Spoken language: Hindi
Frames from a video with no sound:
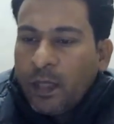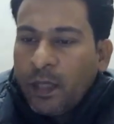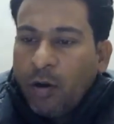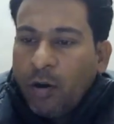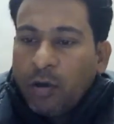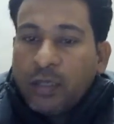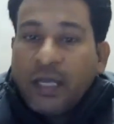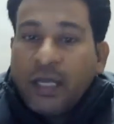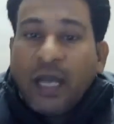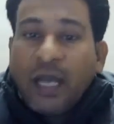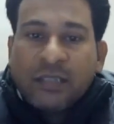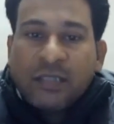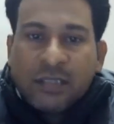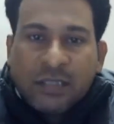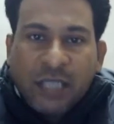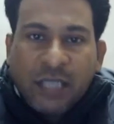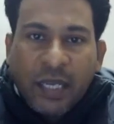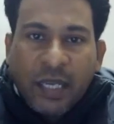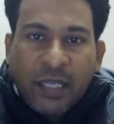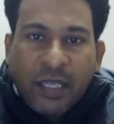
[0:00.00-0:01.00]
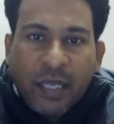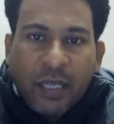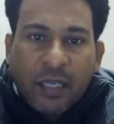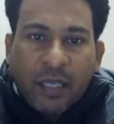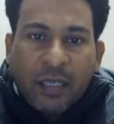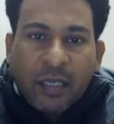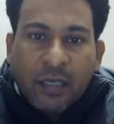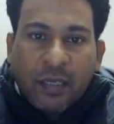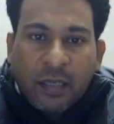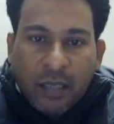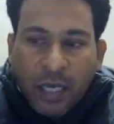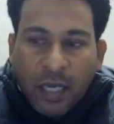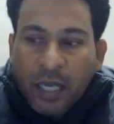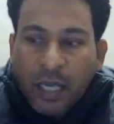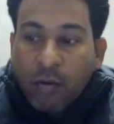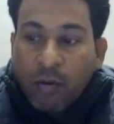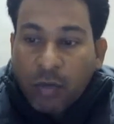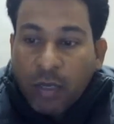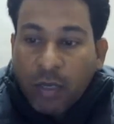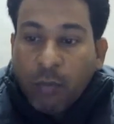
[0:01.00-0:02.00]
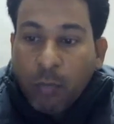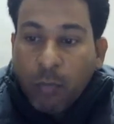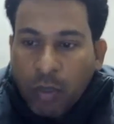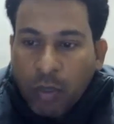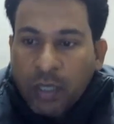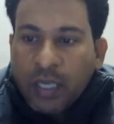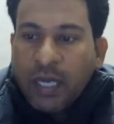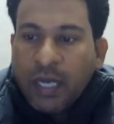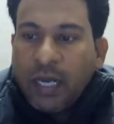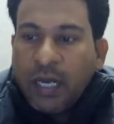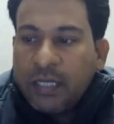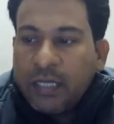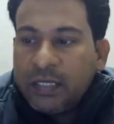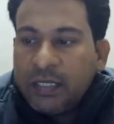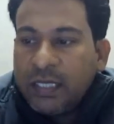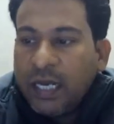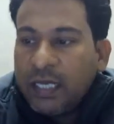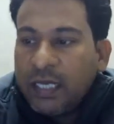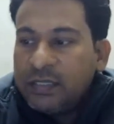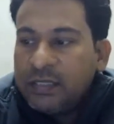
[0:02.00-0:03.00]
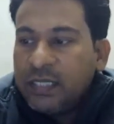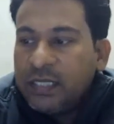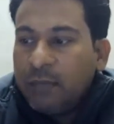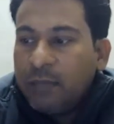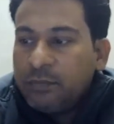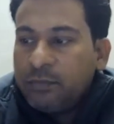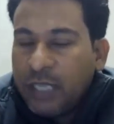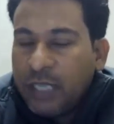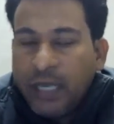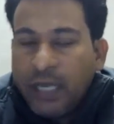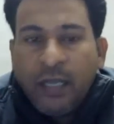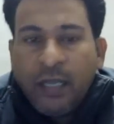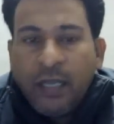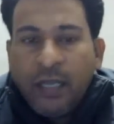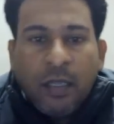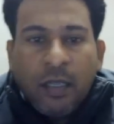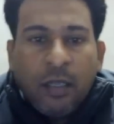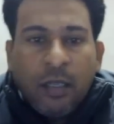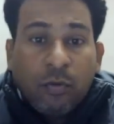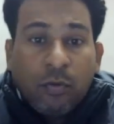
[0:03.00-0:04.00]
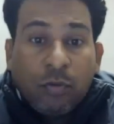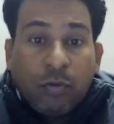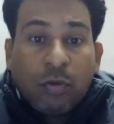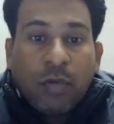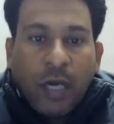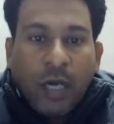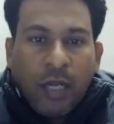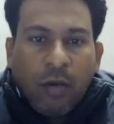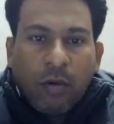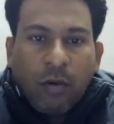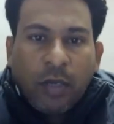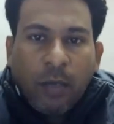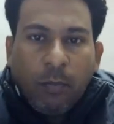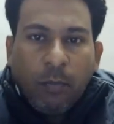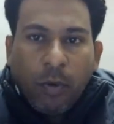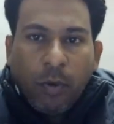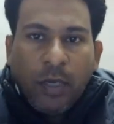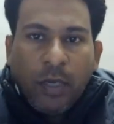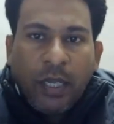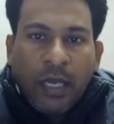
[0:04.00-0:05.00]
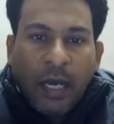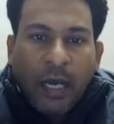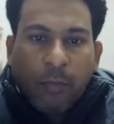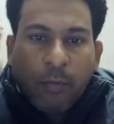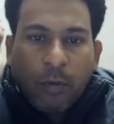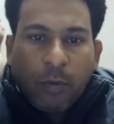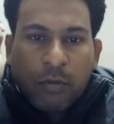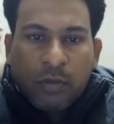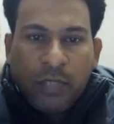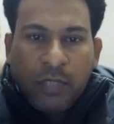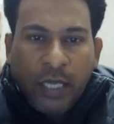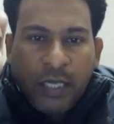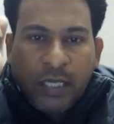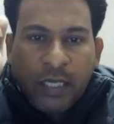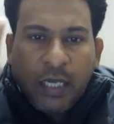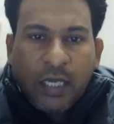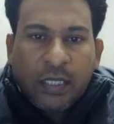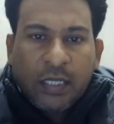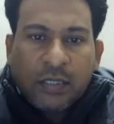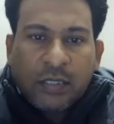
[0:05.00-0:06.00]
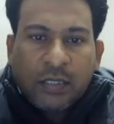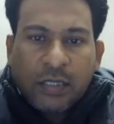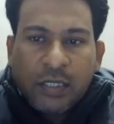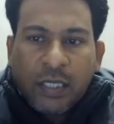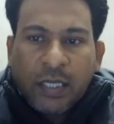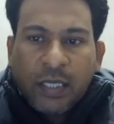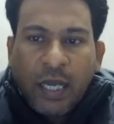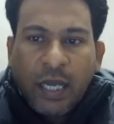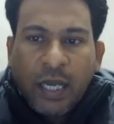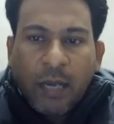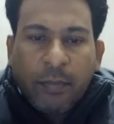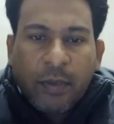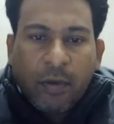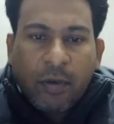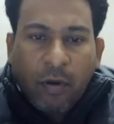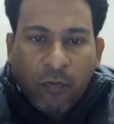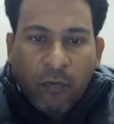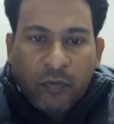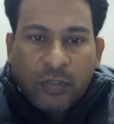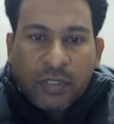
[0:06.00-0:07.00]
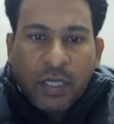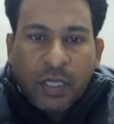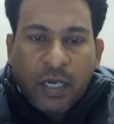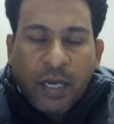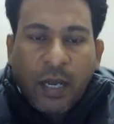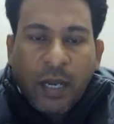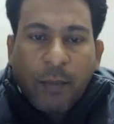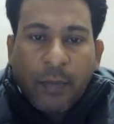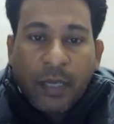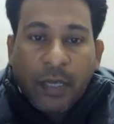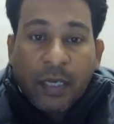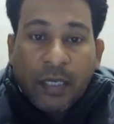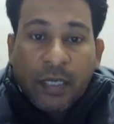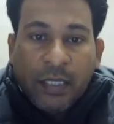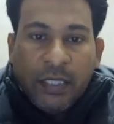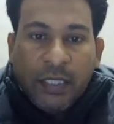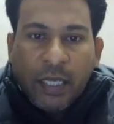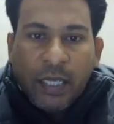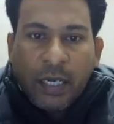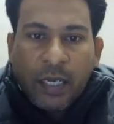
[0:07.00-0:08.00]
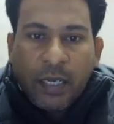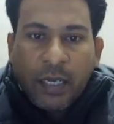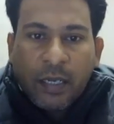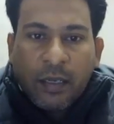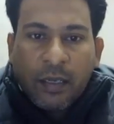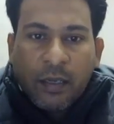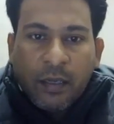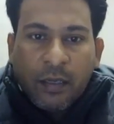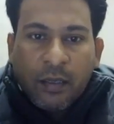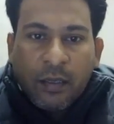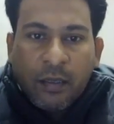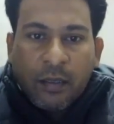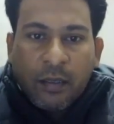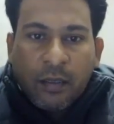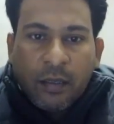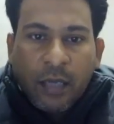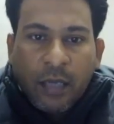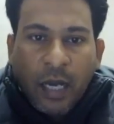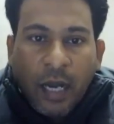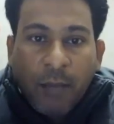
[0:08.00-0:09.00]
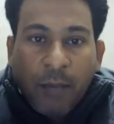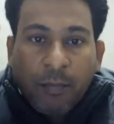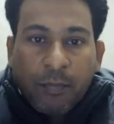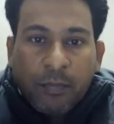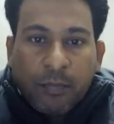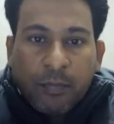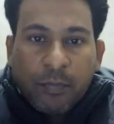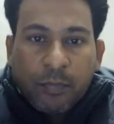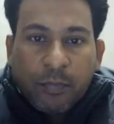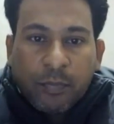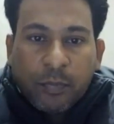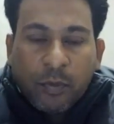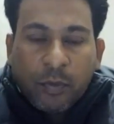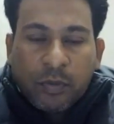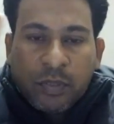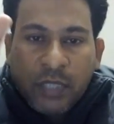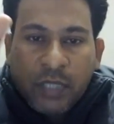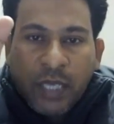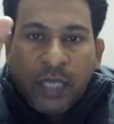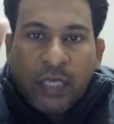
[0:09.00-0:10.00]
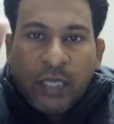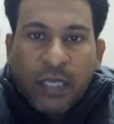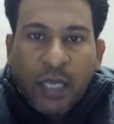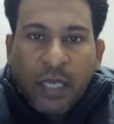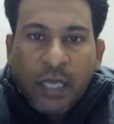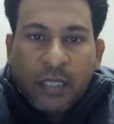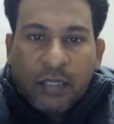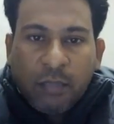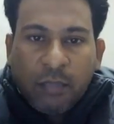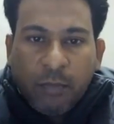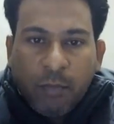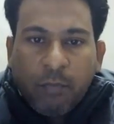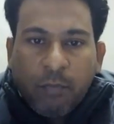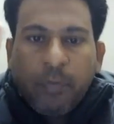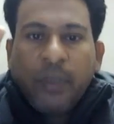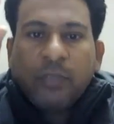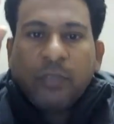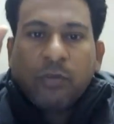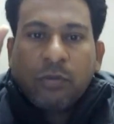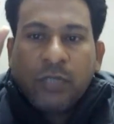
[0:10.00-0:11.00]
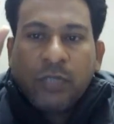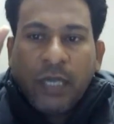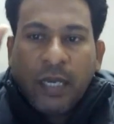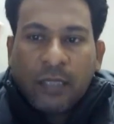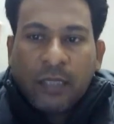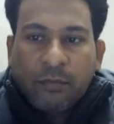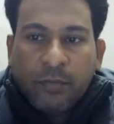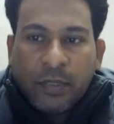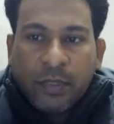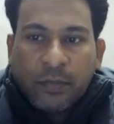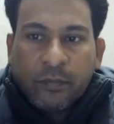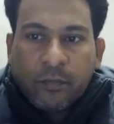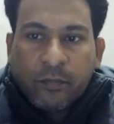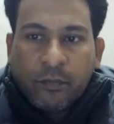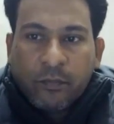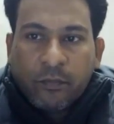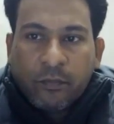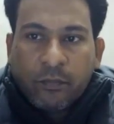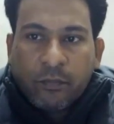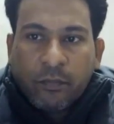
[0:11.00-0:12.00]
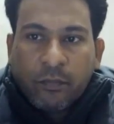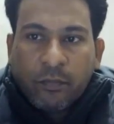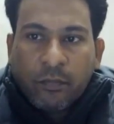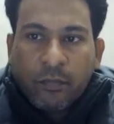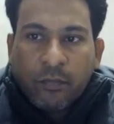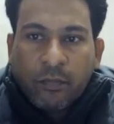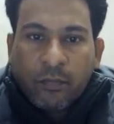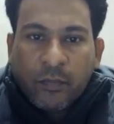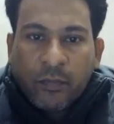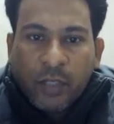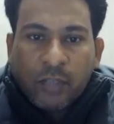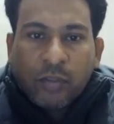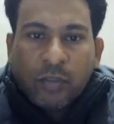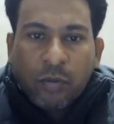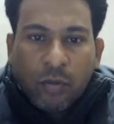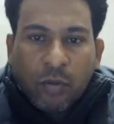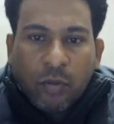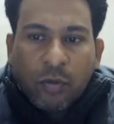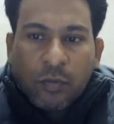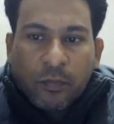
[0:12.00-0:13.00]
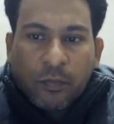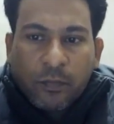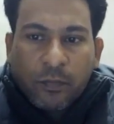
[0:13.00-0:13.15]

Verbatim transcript: और क्या चीज चाहिए खड़े होके बोलना अधिकारी से आप जाए तो खड़े होके बोले आपको देख के लगना चाहिए कि आप एक ऑफिसर हैं आप एक लीडर हैं आपको देख के एकदम इंप्रेस हो जाए आदमी यस और नो